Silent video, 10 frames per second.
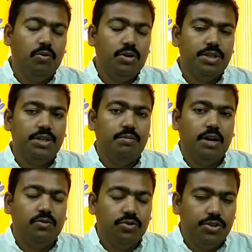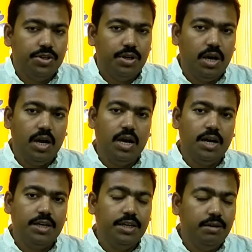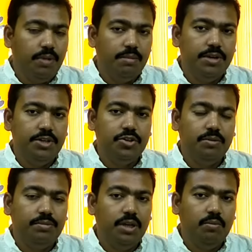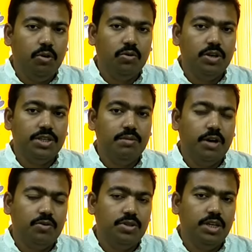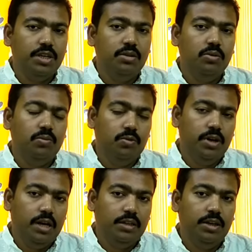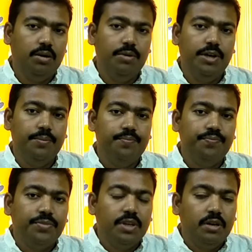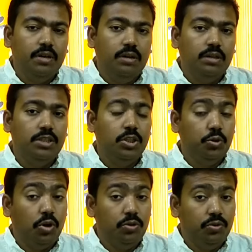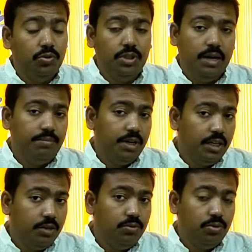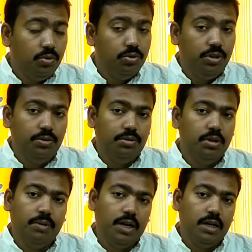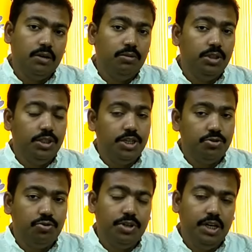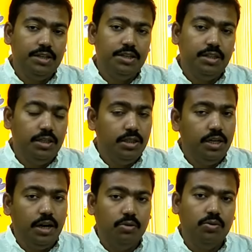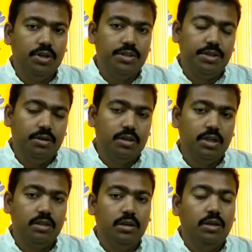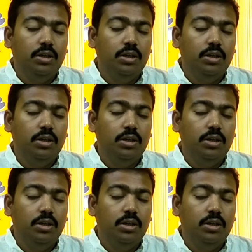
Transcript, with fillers: মকর রাশির মানুষ কি কি পাবেন এই সপ্তাহে মকর রাশির মানুষদের কিন্তু মনে রাখতে হবে যে তন্ত্র দিয়ে আপনাকে কেউ কোনো ক্ষতি করতে পারে কারণ দ্বিতীয় শনি আছে তৃতীয় রাহু আছে অর্থাৎ